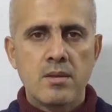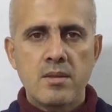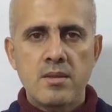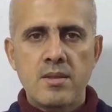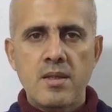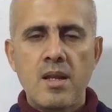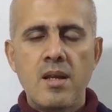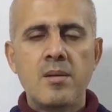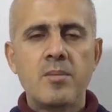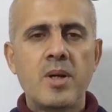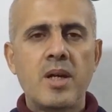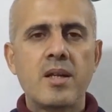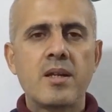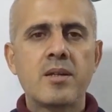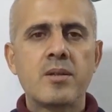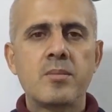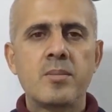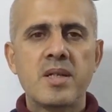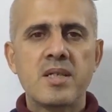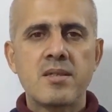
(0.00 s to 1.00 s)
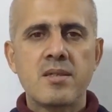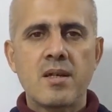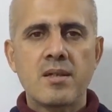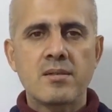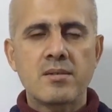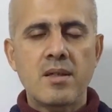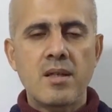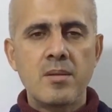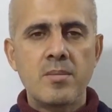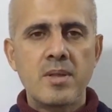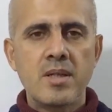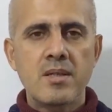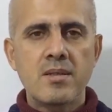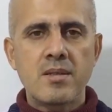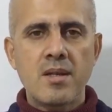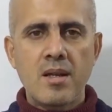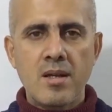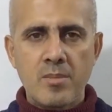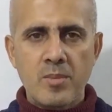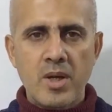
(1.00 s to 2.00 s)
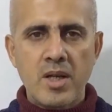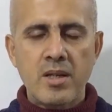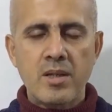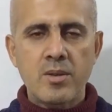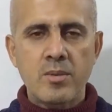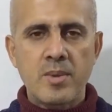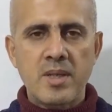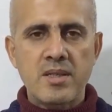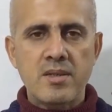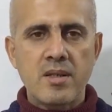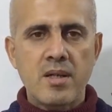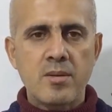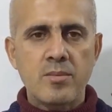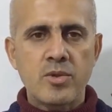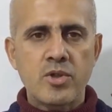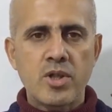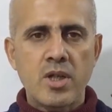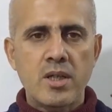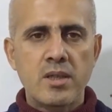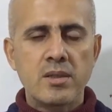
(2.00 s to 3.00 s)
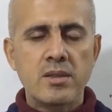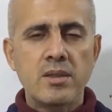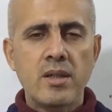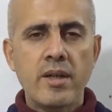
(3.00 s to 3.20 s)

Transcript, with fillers: السلام عليكم اعزائي الطلبه، السلام عليكم اعزائي المشاهدين،